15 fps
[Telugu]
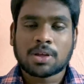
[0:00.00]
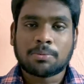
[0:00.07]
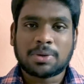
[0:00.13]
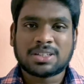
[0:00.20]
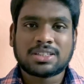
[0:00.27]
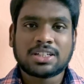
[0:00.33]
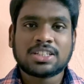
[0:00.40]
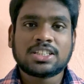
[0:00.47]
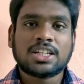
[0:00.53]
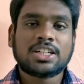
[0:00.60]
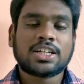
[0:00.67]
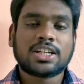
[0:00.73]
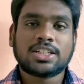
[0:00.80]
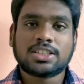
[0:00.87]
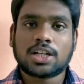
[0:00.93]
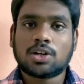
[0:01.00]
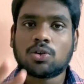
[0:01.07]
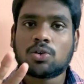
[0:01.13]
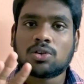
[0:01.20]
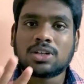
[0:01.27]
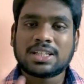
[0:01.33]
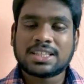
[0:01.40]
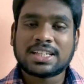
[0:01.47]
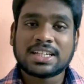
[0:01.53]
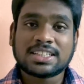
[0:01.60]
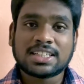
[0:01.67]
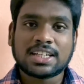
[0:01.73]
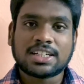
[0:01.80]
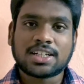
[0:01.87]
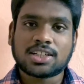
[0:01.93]
బట్ త్రీ సిలిండర్ ఇంజన్లో ఓన్లీ త్రీ
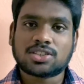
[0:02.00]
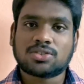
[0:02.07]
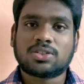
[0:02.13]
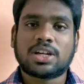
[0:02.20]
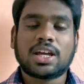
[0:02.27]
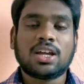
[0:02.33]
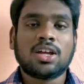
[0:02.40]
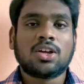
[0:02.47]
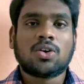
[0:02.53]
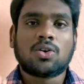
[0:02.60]
సిలిండర్స్ ఉంటాయి